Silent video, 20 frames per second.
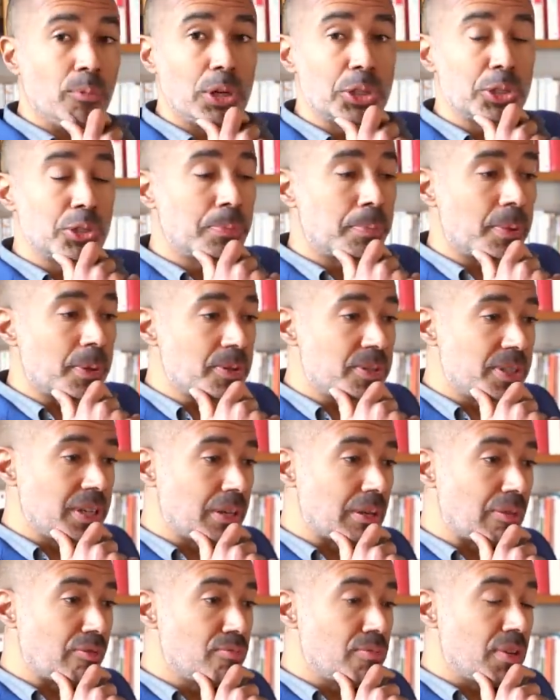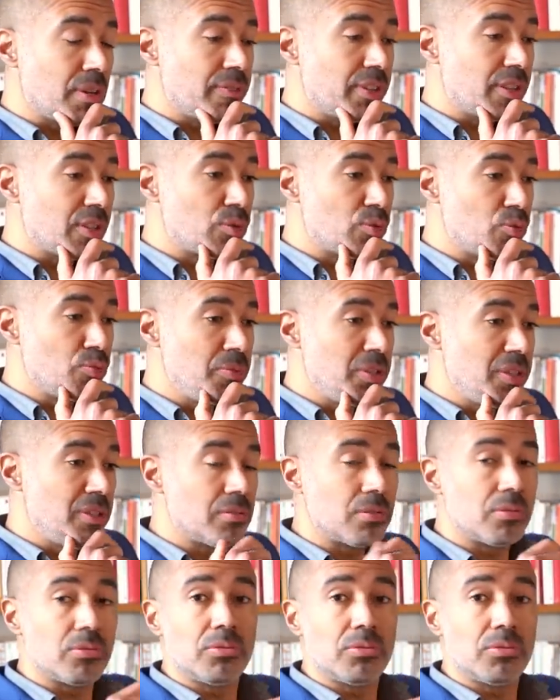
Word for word: Moi, je pensais, quand vous m'aviez soumis, euh,